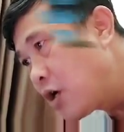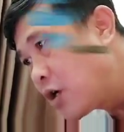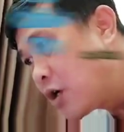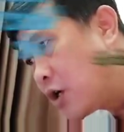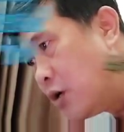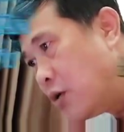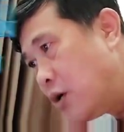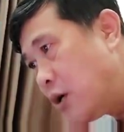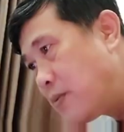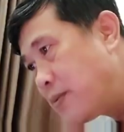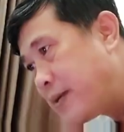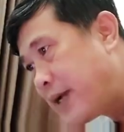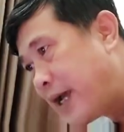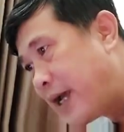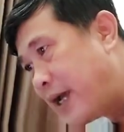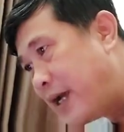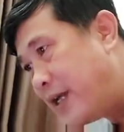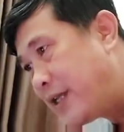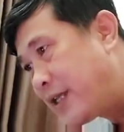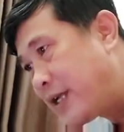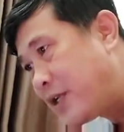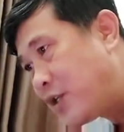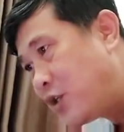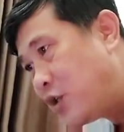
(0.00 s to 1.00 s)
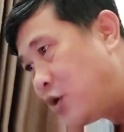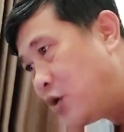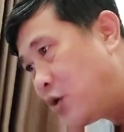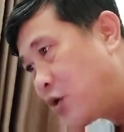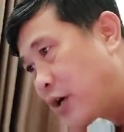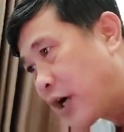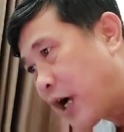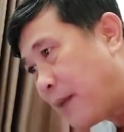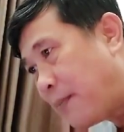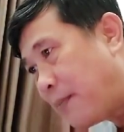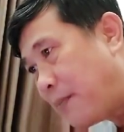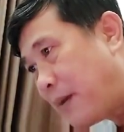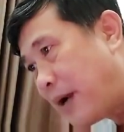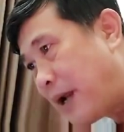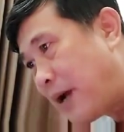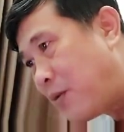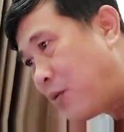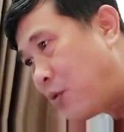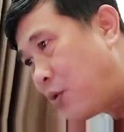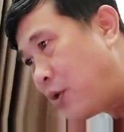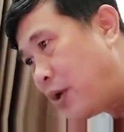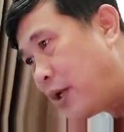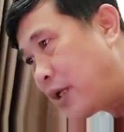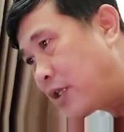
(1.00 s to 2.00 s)
Đúng lúc này Lý Thanh Du cầm
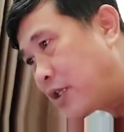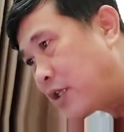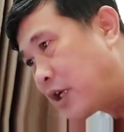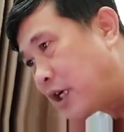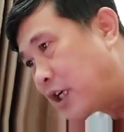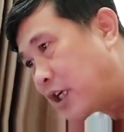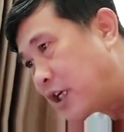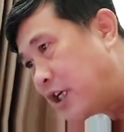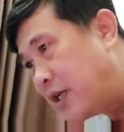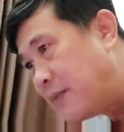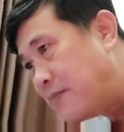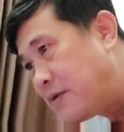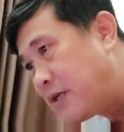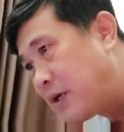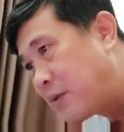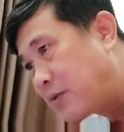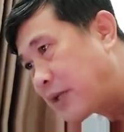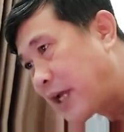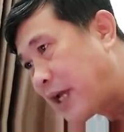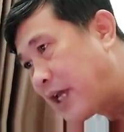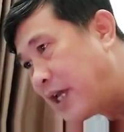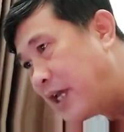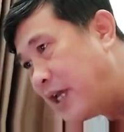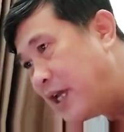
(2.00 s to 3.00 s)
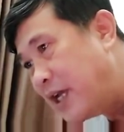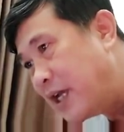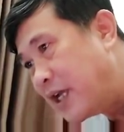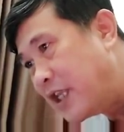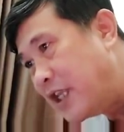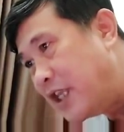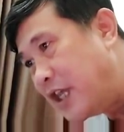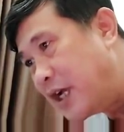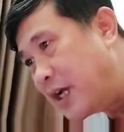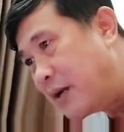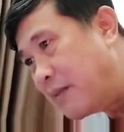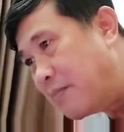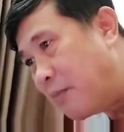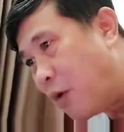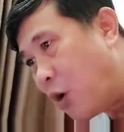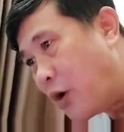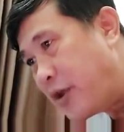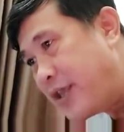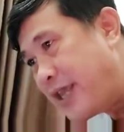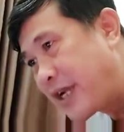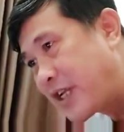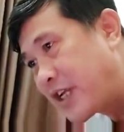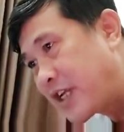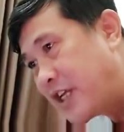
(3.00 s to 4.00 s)
Long Uyên thần kiếm trong tay, nhưng
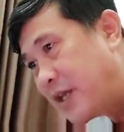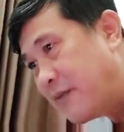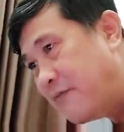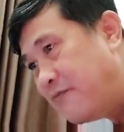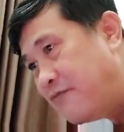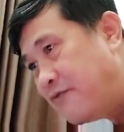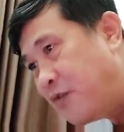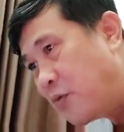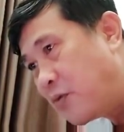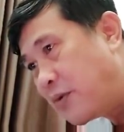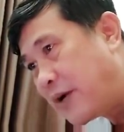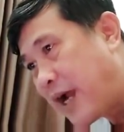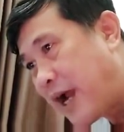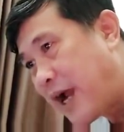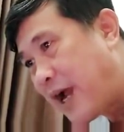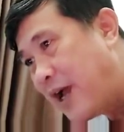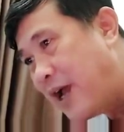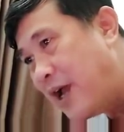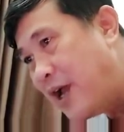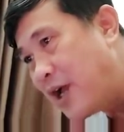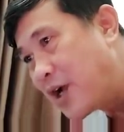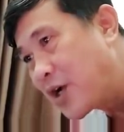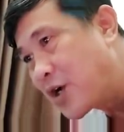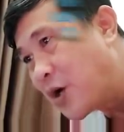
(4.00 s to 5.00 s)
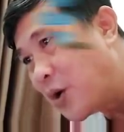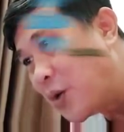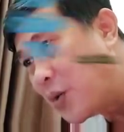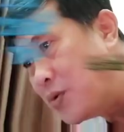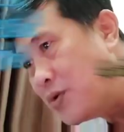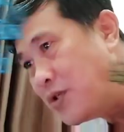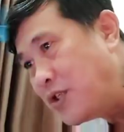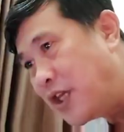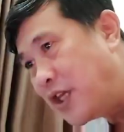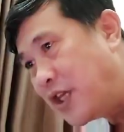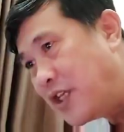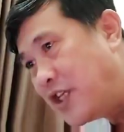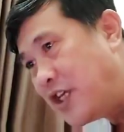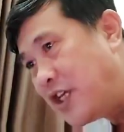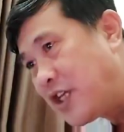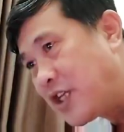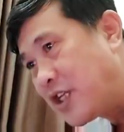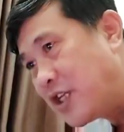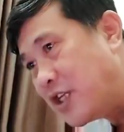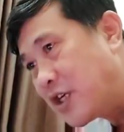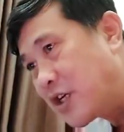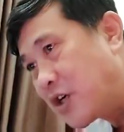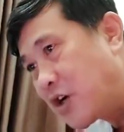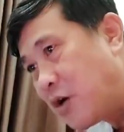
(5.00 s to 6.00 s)
mỗi nhát kiếm vung ra cũng chỉ
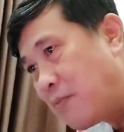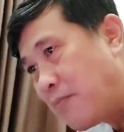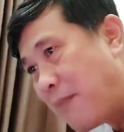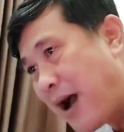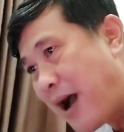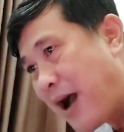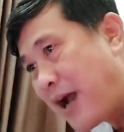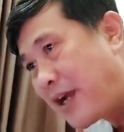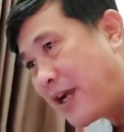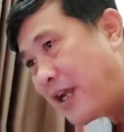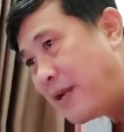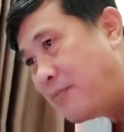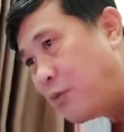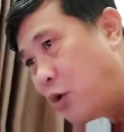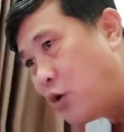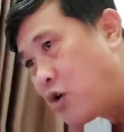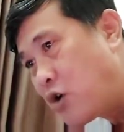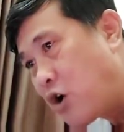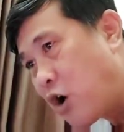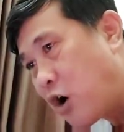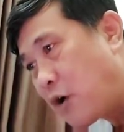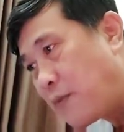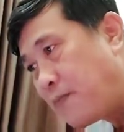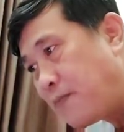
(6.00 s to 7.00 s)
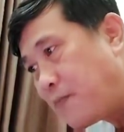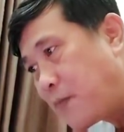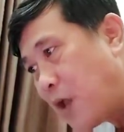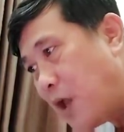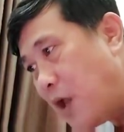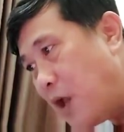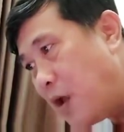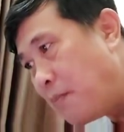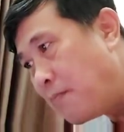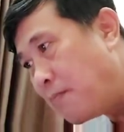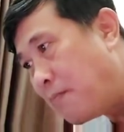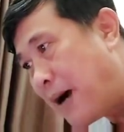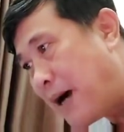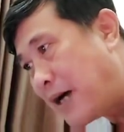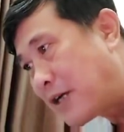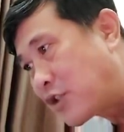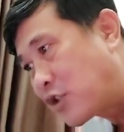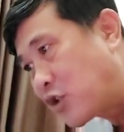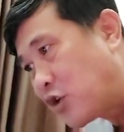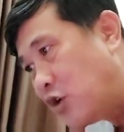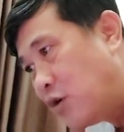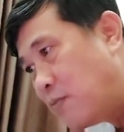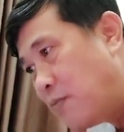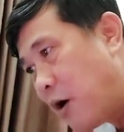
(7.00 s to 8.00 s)
giết được có 3 đến 4 con mà
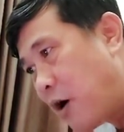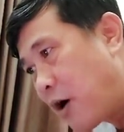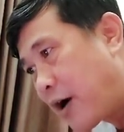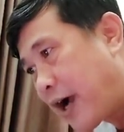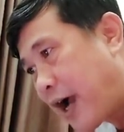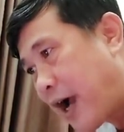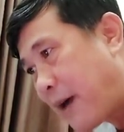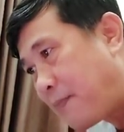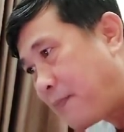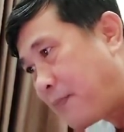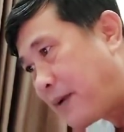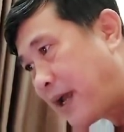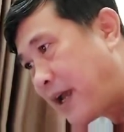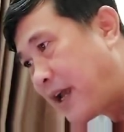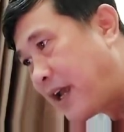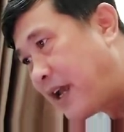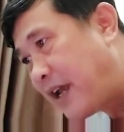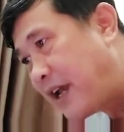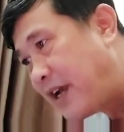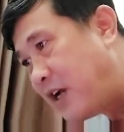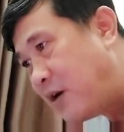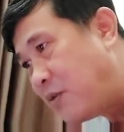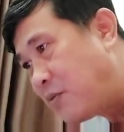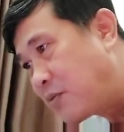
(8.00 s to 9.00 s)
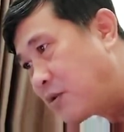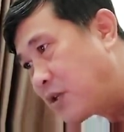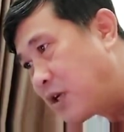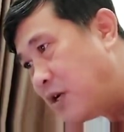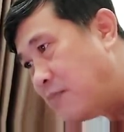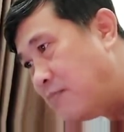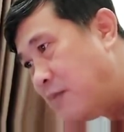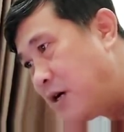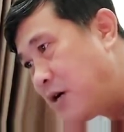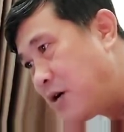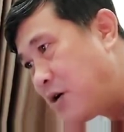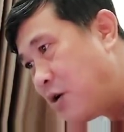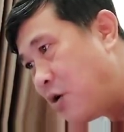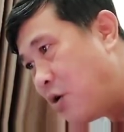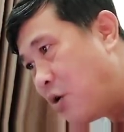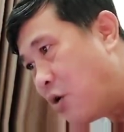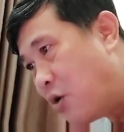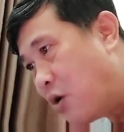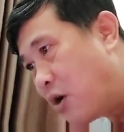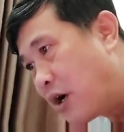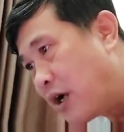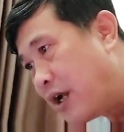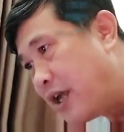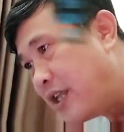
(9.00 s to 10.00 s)
số bọ cạp này lại đông tới mức
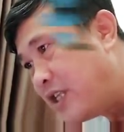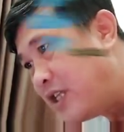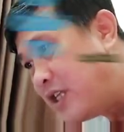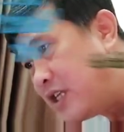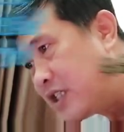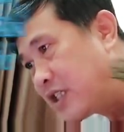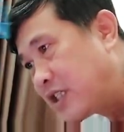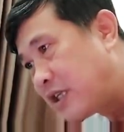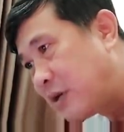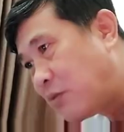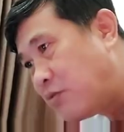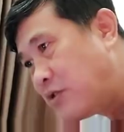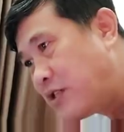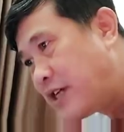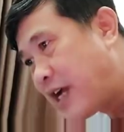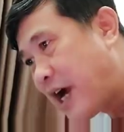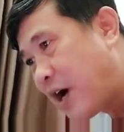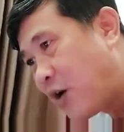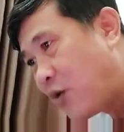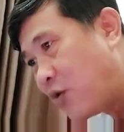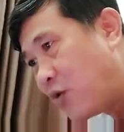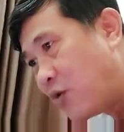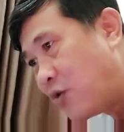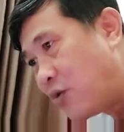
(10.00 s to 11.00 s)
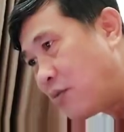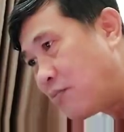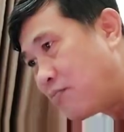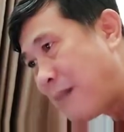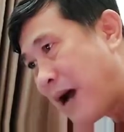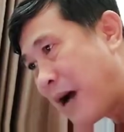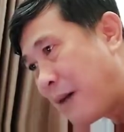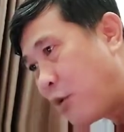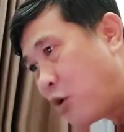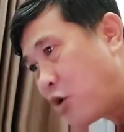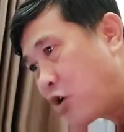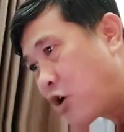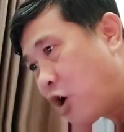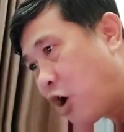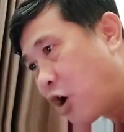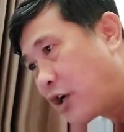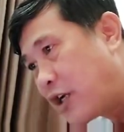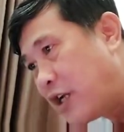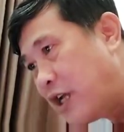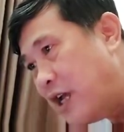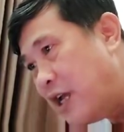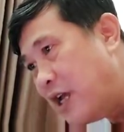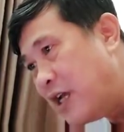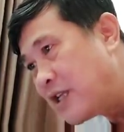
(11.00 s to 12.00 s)
ùa lên như sóng trào. Ba bốn con,
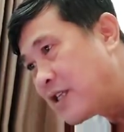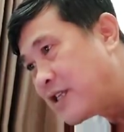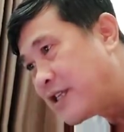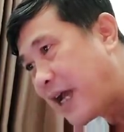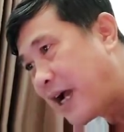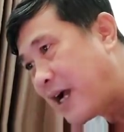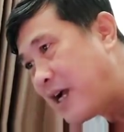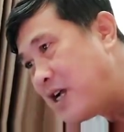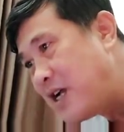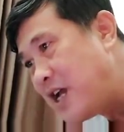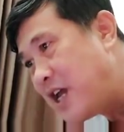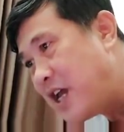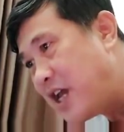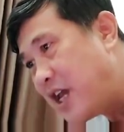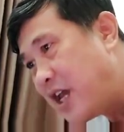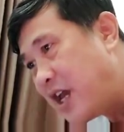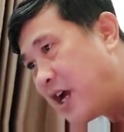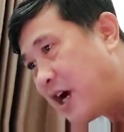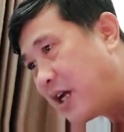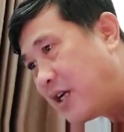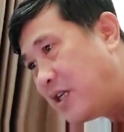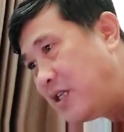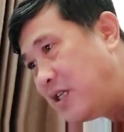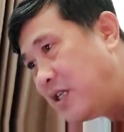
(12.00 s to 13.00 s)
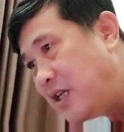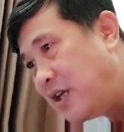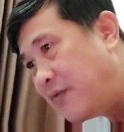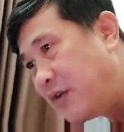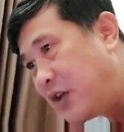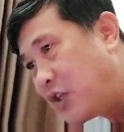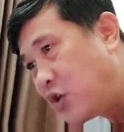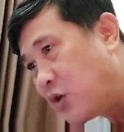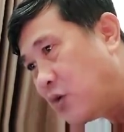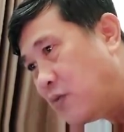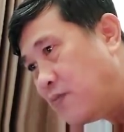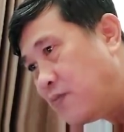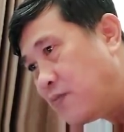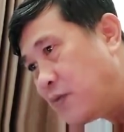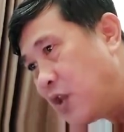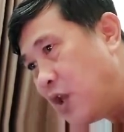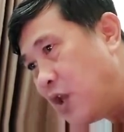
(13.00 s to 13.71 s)
chẳng hề hấn gì với chúng.